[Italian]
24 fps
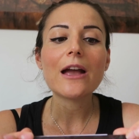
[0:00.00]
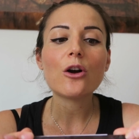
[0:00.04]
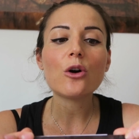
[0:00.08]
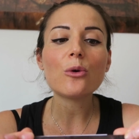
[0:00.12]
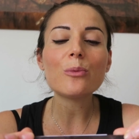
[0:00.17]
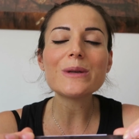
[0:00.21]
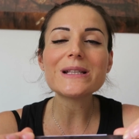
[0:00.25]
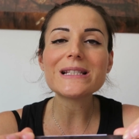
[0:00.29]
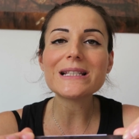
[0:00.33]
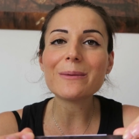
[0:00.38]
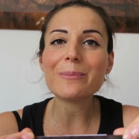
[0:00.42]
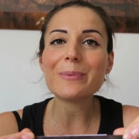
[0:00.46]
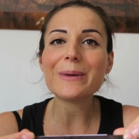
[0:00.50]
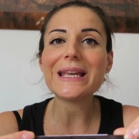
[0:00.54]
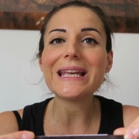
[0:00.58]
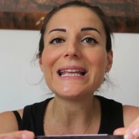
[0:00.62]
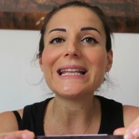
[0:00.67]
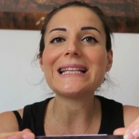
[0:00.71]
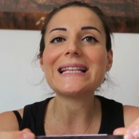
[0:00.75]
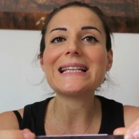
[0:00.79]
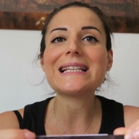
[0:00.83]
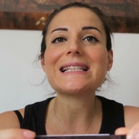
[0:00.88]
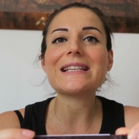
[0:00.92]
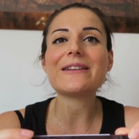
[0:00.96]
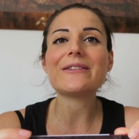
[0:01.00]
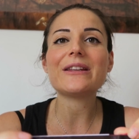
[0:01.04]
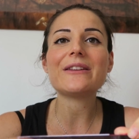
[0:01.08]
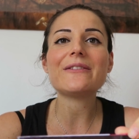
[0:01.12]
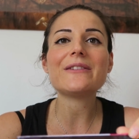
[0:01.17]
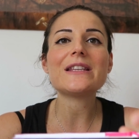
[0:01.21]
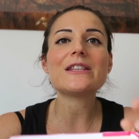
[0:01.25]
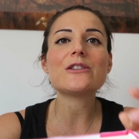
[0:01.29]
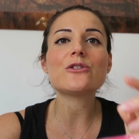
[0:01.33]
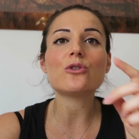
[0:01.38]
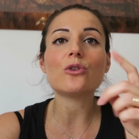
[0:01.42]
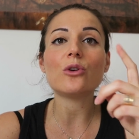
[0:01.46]
come sapete se
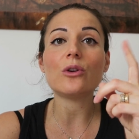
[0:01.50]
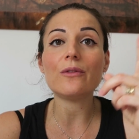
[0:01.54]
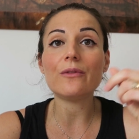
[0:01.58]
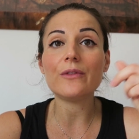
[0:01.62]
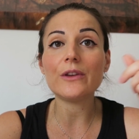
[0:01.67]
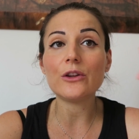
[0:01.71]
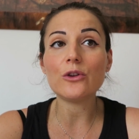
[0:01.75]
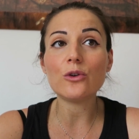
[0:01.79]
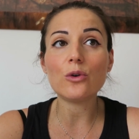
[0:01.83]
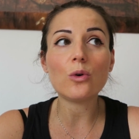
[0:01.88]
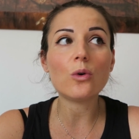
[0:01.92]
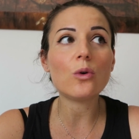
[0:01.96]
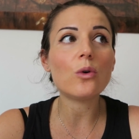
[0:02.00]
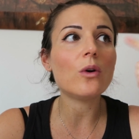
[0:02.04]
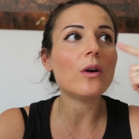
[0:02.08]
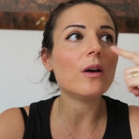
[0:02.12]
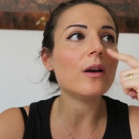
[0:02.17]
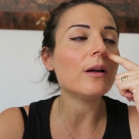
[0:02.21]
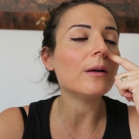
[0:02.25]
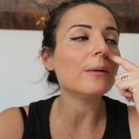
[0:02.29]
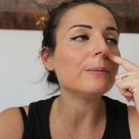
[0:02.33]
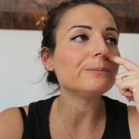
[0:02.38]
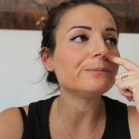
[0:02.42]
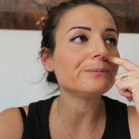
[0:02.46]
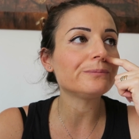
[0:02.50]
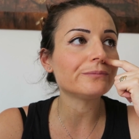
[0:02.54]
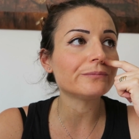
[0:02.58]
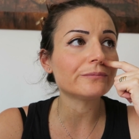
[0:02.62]
avete visto il video haul